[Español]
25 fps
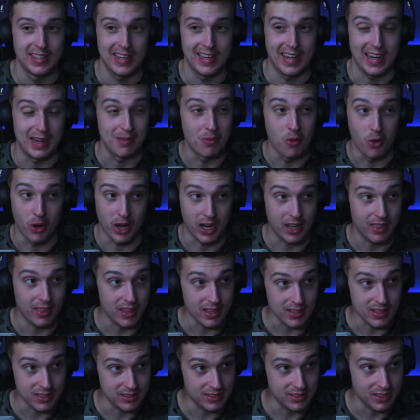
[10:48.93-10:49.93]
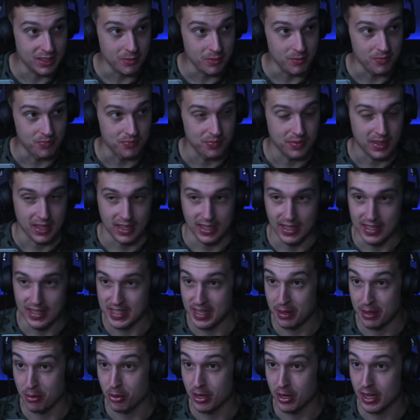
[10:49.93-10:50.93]
la mujer de este le
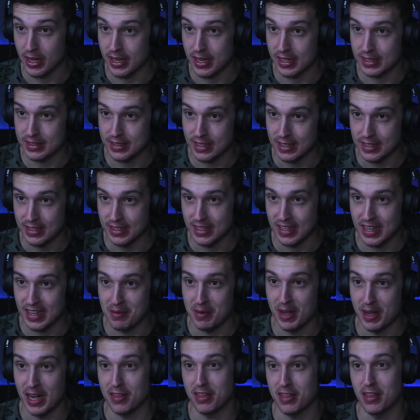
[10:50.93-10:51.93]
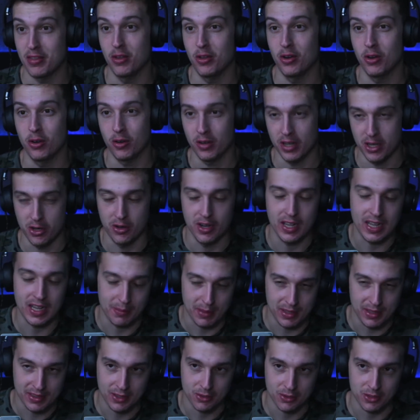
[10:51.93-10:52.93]
escribió una carta amenazándolo
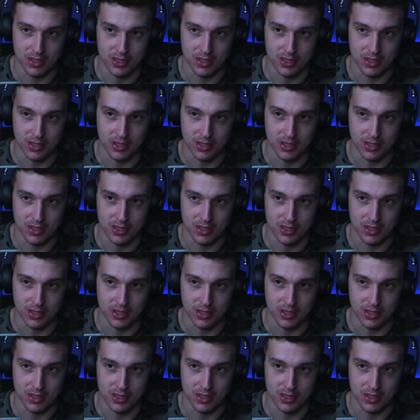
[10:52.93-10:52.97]
irónicamente,